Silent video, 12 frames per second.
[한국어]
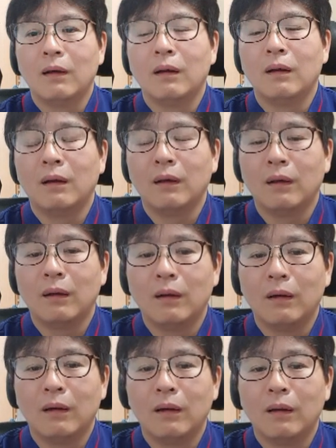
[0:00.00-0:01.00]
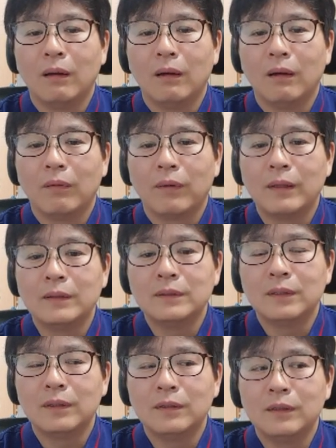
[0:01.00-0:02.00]
어, 아,
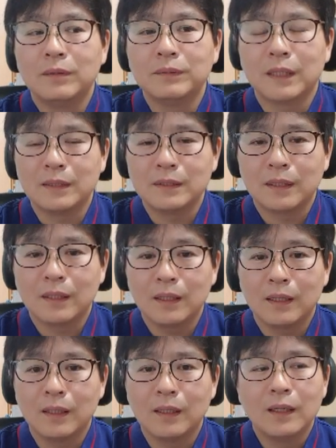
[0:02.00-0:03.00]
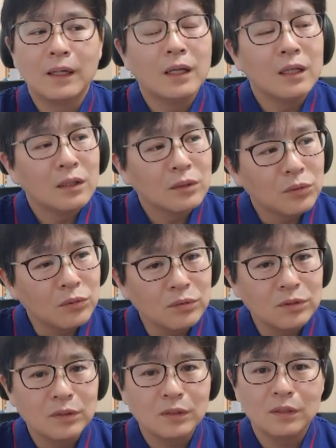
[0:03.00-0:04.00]
관절염 자체가
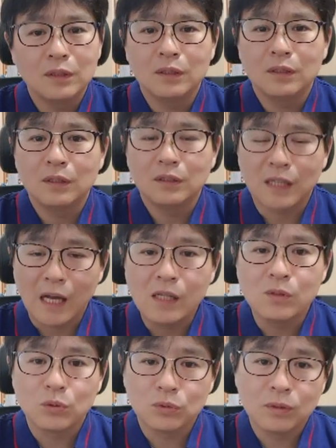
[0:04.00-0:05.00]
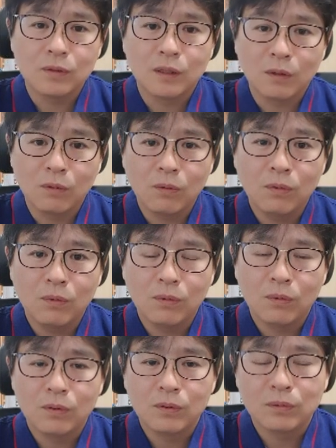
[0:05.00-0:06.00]
통증이 잘
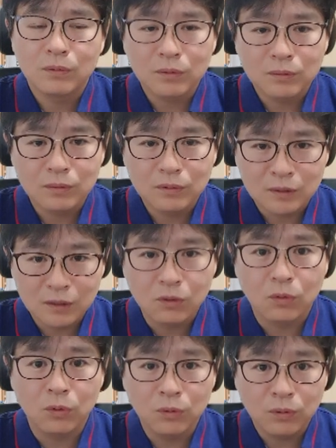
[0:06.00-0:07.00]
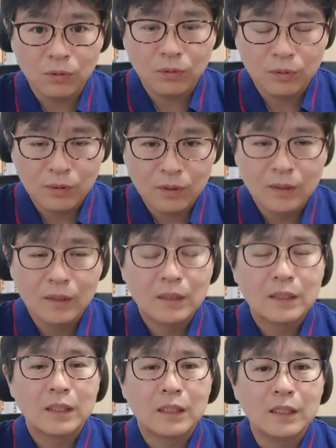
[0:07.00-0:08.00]
조절되고 또떤 그리고
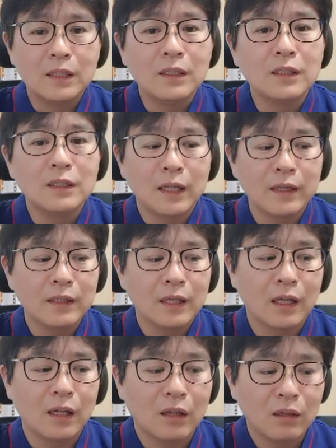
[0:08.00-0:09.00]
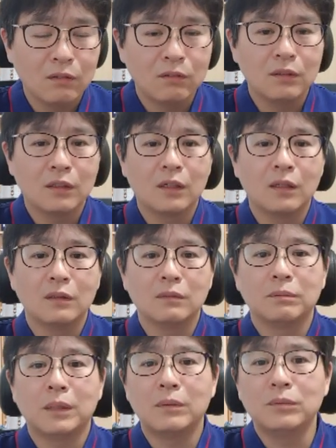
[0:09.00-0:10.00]
기능을 한다 우리가
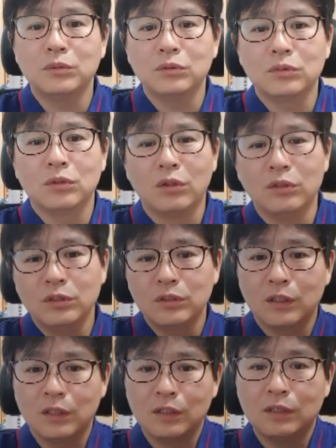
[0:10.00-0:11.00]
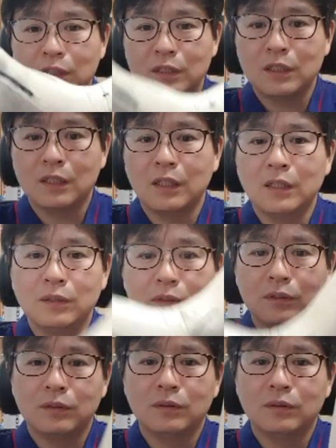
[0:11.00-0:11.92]
발목은 걷는 게 기능이잖아요